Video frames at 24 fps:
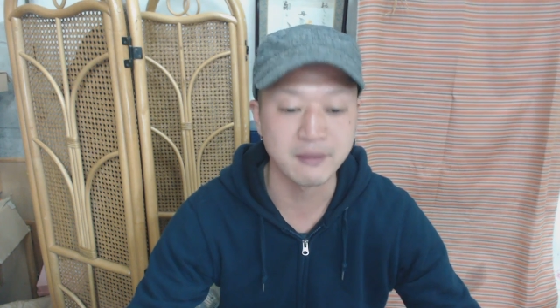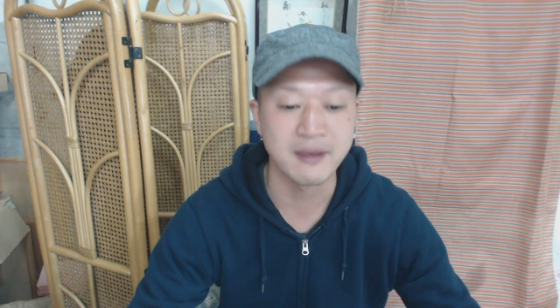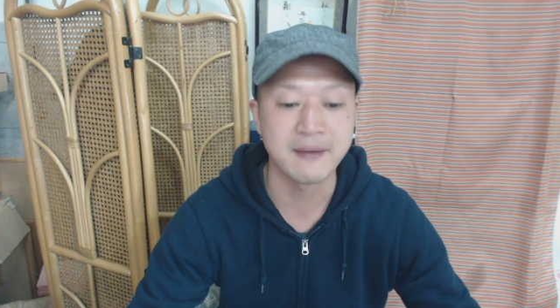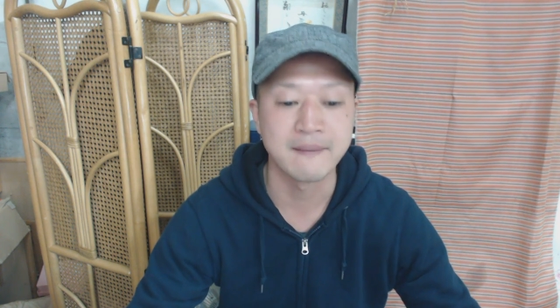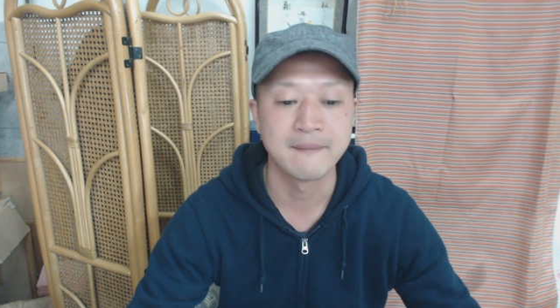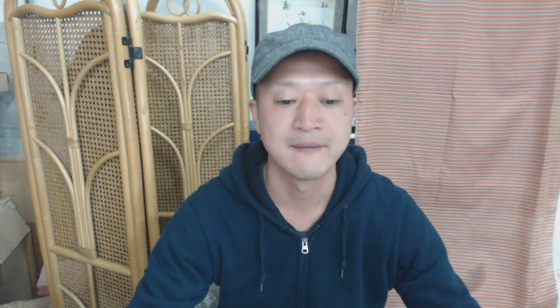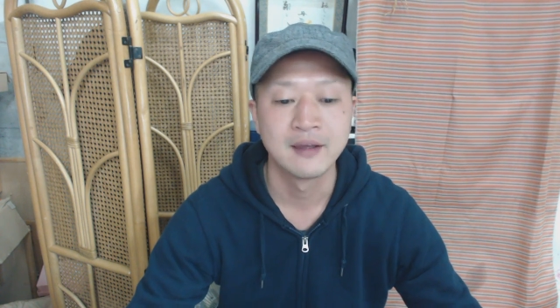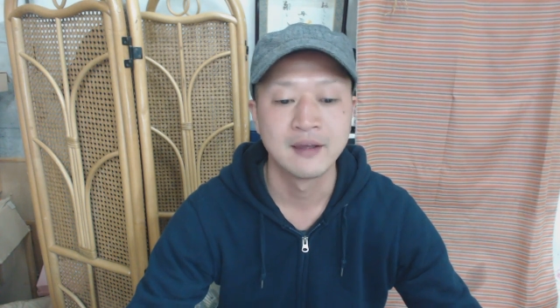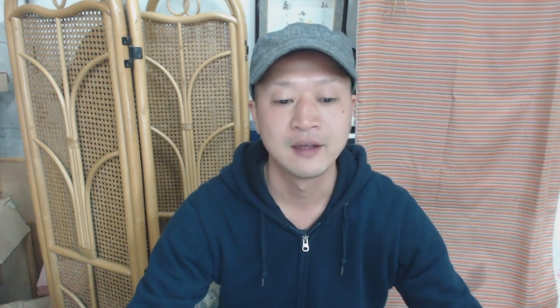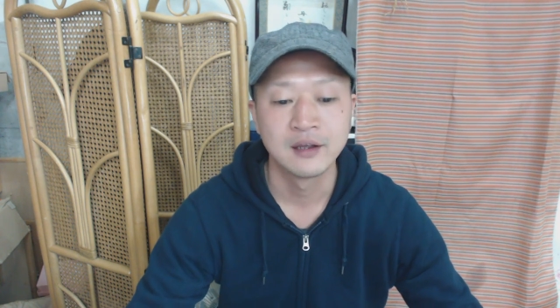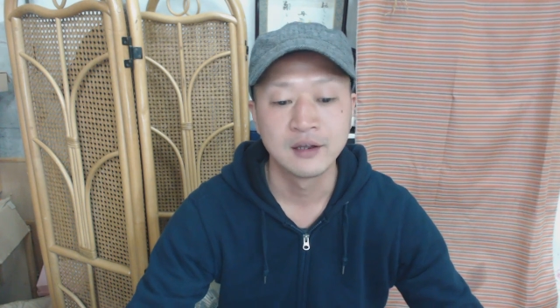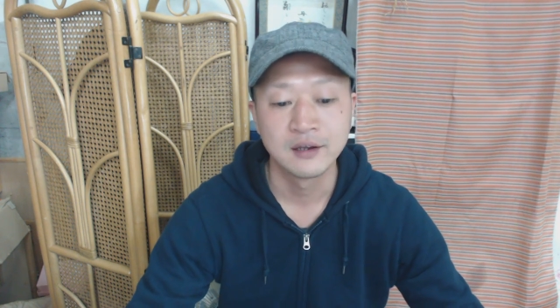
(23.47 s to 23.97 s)

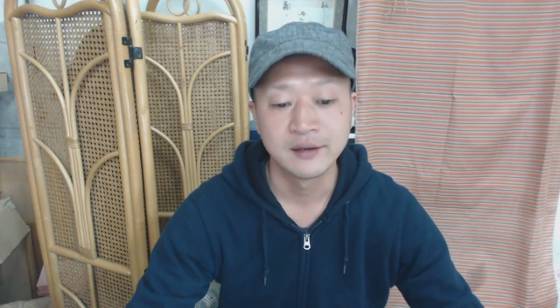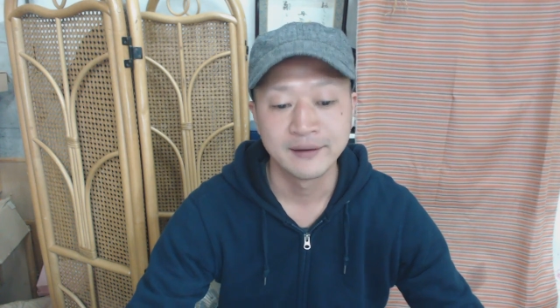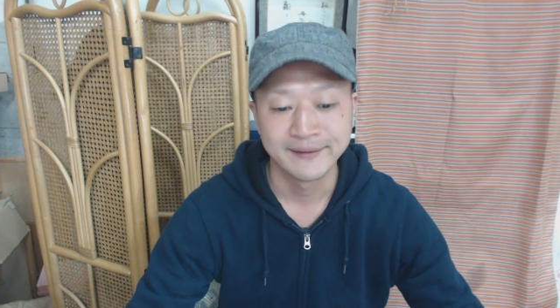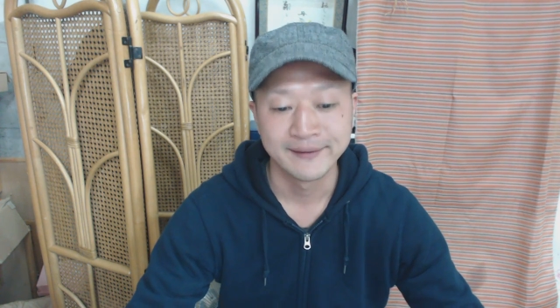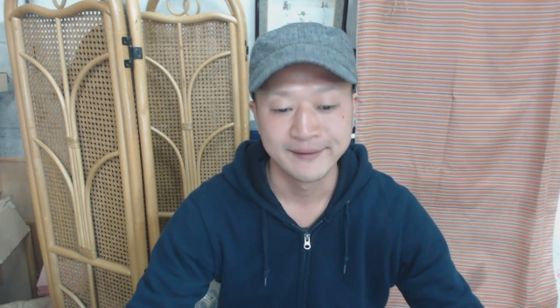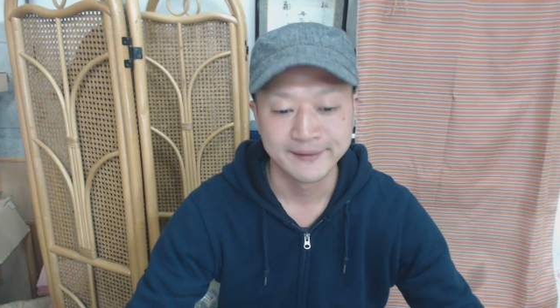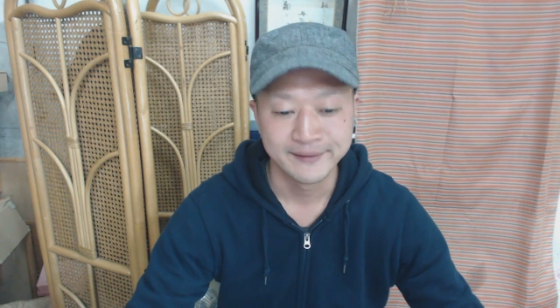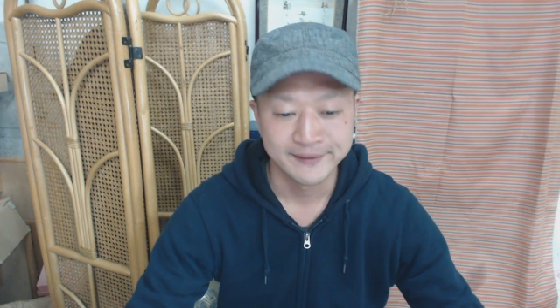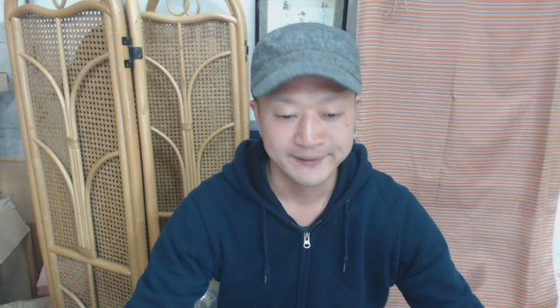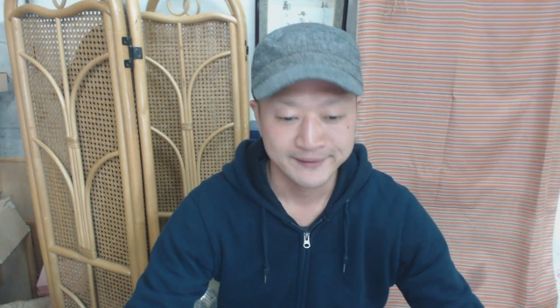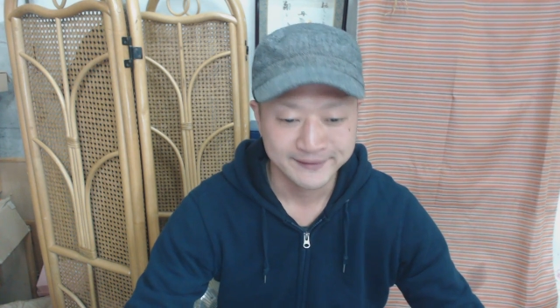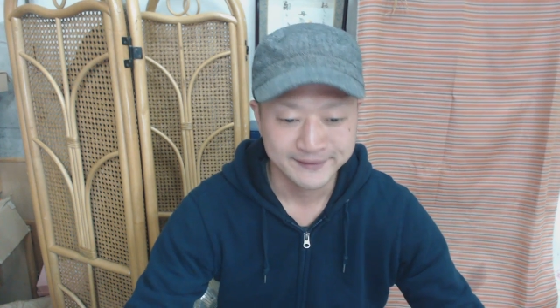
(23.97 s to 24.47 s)
め、
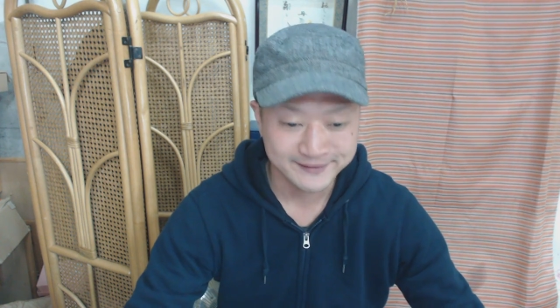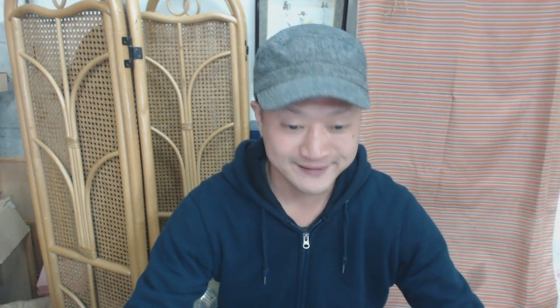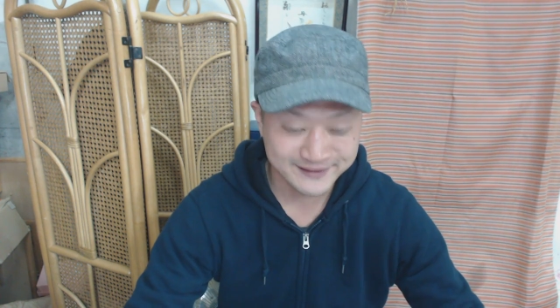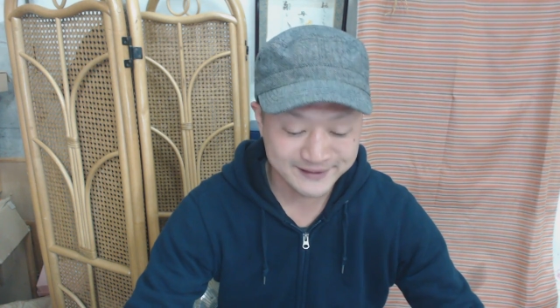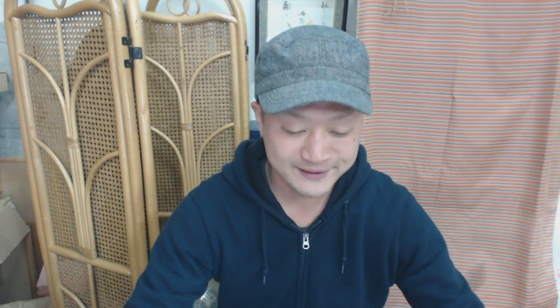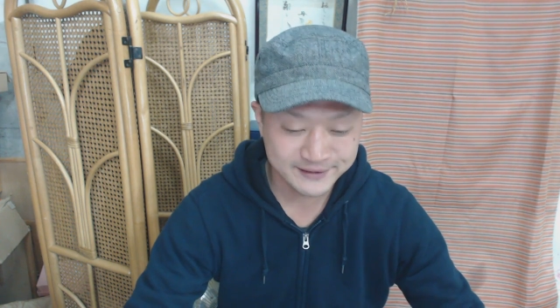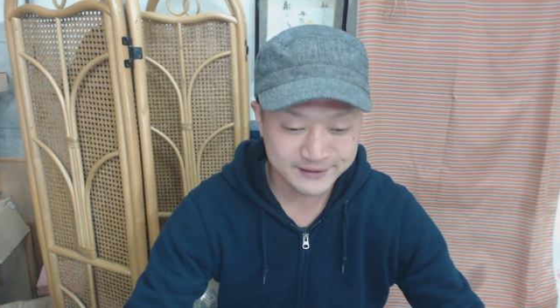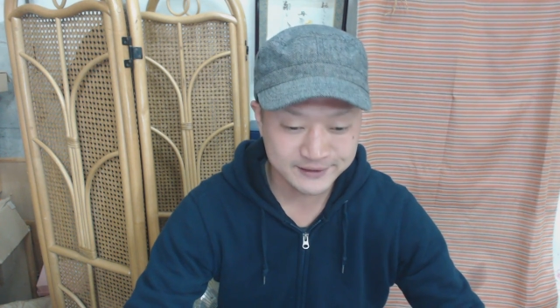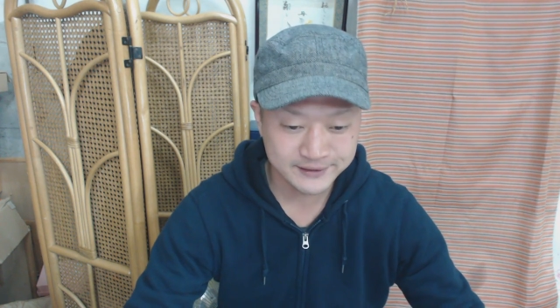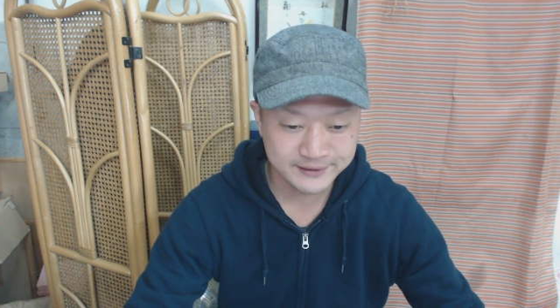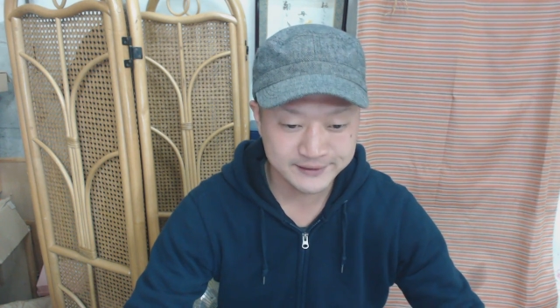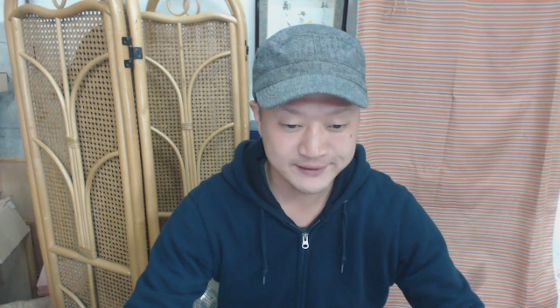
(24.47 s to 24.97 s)

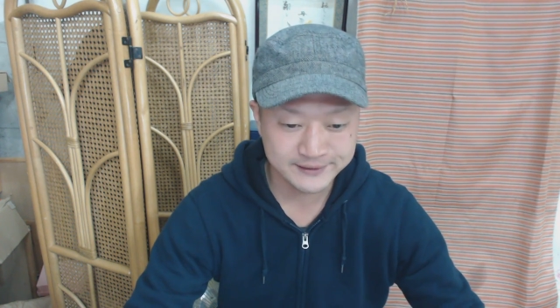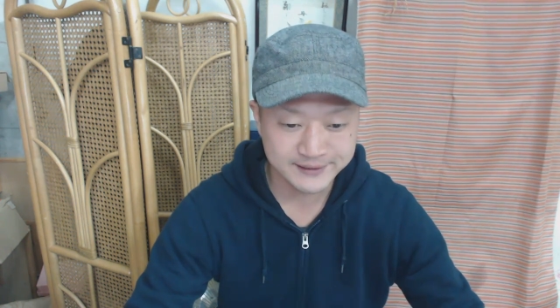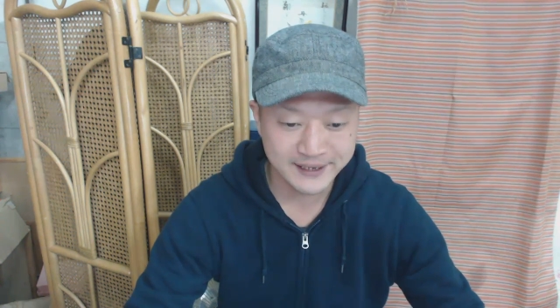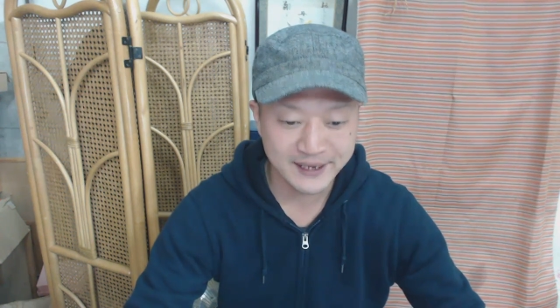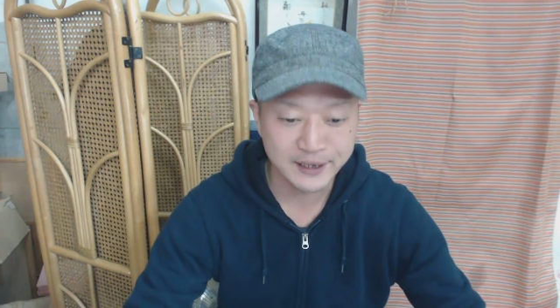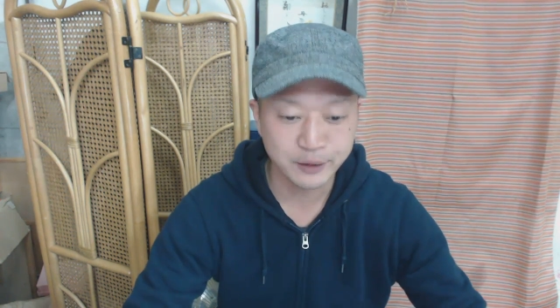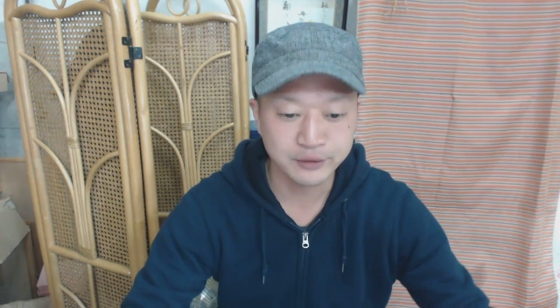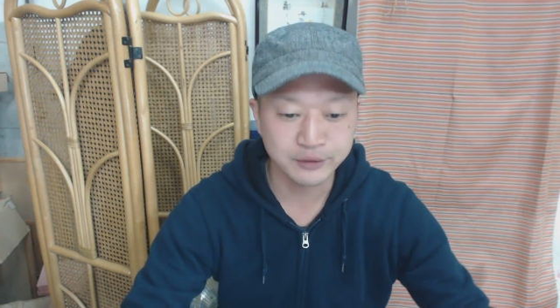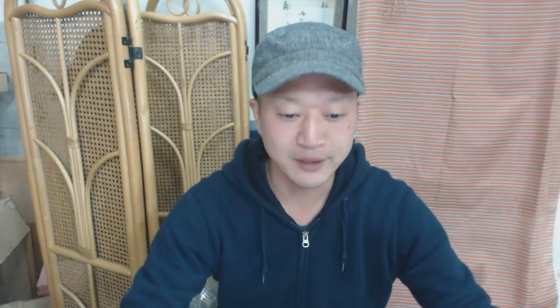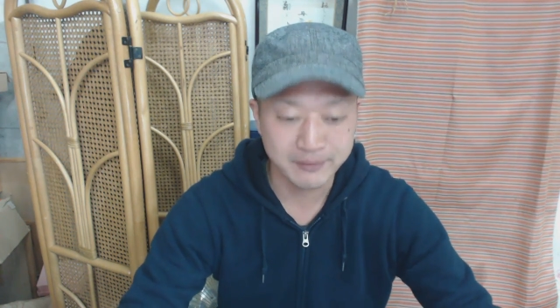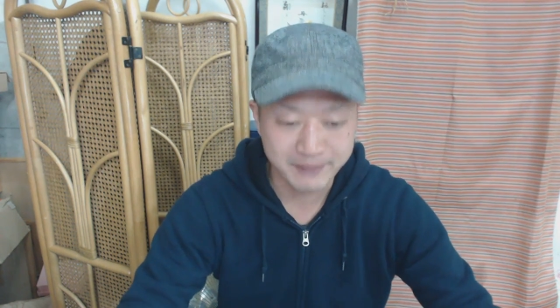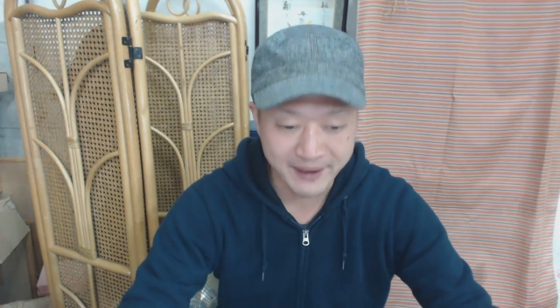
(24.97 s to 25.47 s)
人
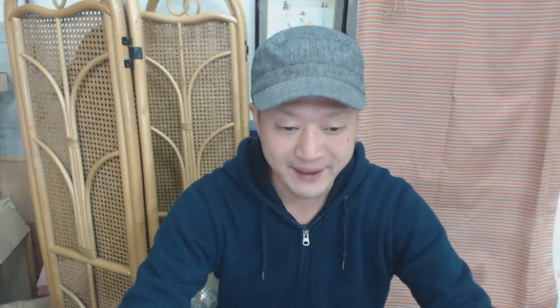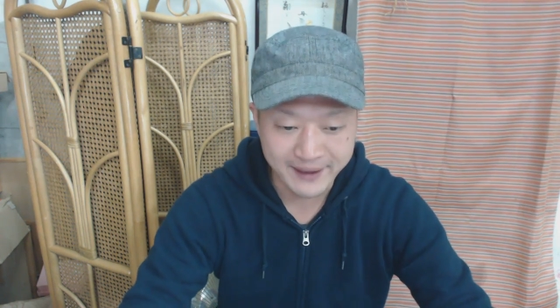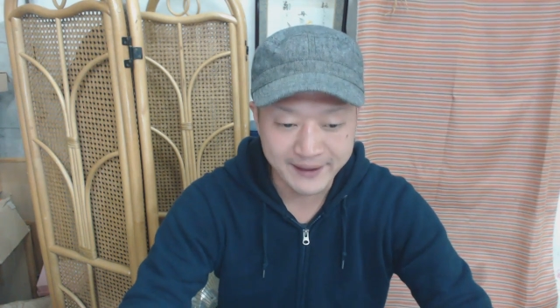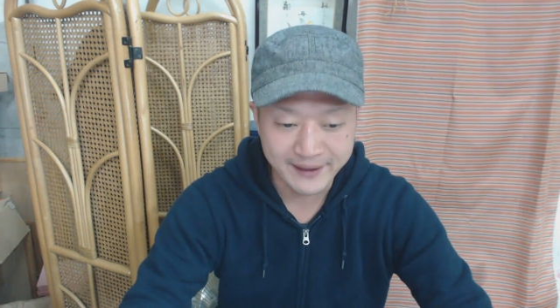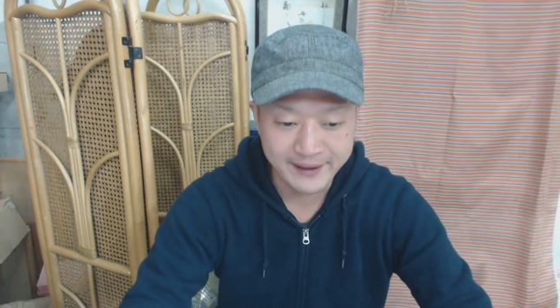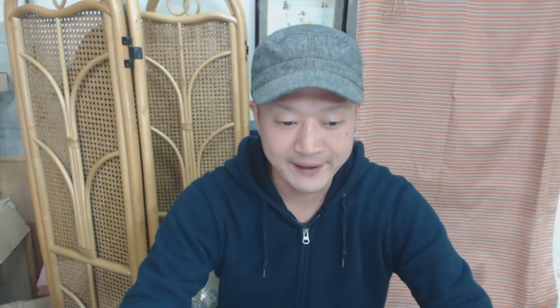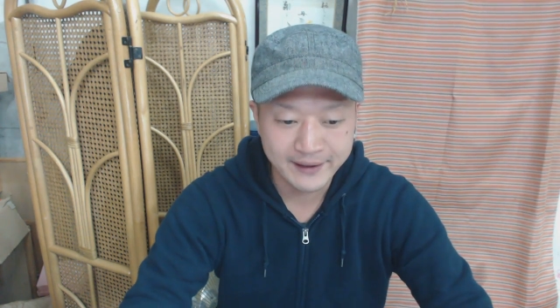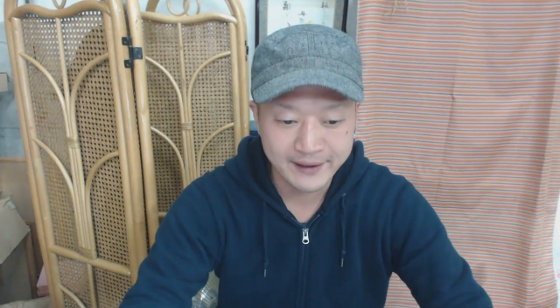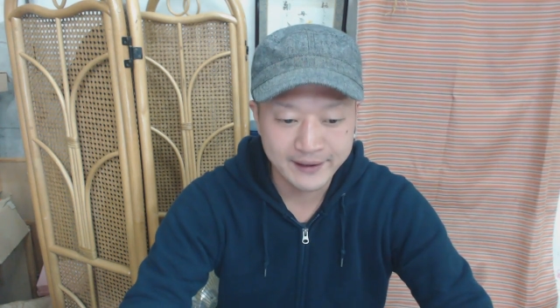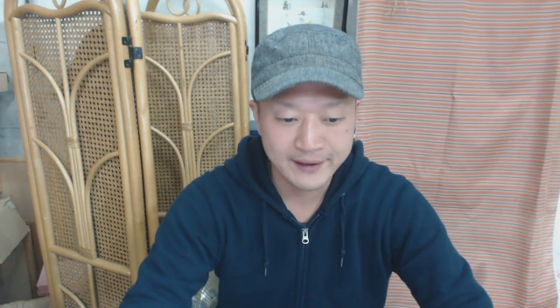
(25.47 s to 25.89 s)
生のため、